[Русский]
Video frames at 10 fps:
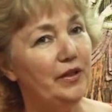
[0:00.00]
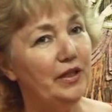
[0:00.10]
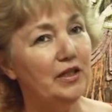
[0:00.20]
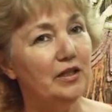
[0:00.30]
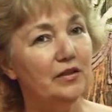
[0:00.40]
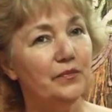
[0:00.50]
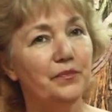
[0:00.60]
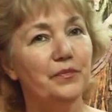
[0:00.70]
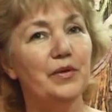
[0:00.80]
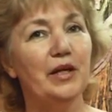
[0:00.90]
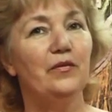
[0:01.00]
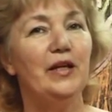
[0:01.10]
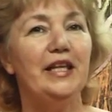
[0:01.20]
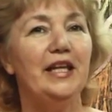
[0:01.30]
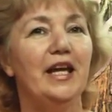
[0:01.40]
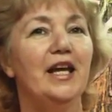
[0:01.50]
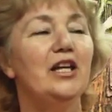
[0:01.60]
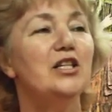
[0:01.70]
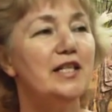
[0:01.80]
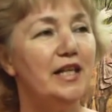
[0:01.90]
их э, проявление
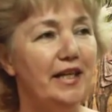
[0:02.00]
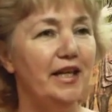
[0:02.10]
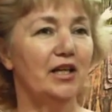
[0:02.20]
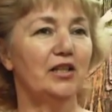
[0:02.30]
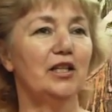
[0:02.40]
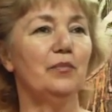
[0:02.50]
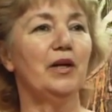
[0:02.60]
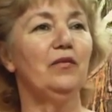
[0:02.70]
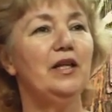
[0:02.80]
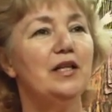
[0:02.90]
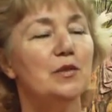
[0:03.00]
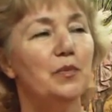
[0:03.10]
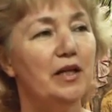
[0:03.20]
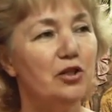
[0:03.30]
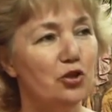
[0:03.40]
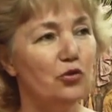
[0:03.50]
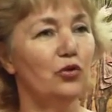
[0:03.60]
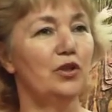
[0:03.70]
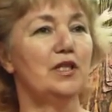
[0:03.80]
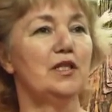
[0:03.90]
интеллекта, на проявление
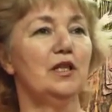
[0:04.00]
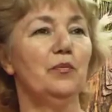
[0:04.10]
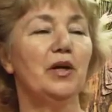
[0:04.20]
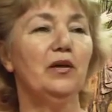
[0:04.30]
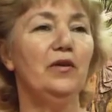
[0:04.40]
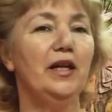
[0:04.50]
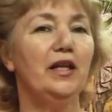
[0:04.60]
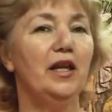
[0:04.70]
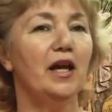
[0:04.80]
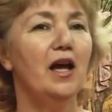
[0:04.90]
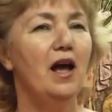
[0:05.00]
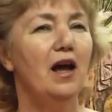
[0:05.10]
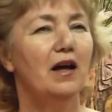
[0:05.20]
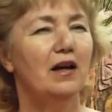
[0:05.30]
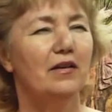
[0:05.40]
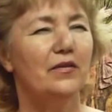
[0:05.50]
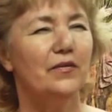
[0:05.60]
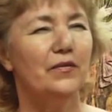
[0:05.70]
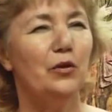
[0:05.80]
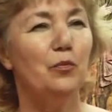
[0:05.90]
сплоченности, на проявление
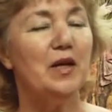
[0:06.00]
э,